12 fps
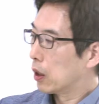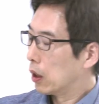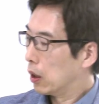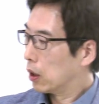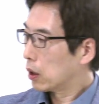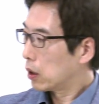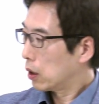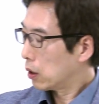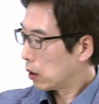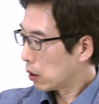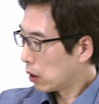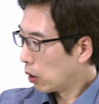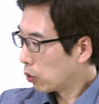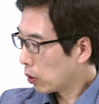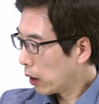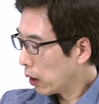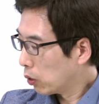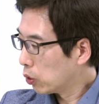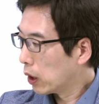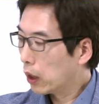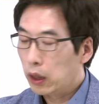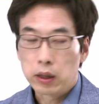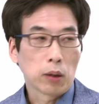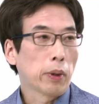어, 결국에
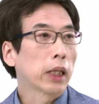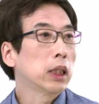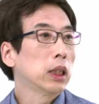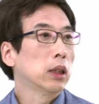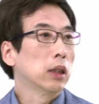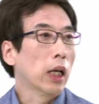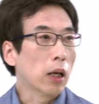우리의 이제 백신